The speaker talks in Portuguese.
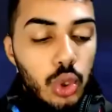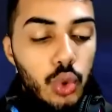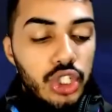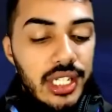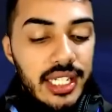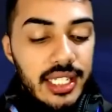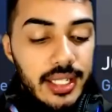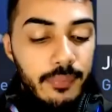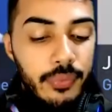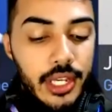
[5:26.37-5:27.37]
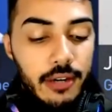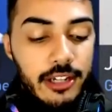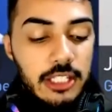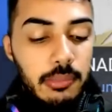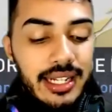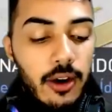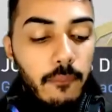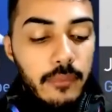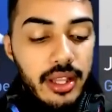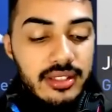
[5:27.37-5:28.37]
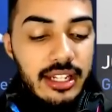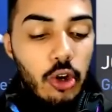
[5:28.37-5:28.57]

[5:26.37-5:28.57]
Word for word: Tour de Liga. Eu vou esperar o preço dele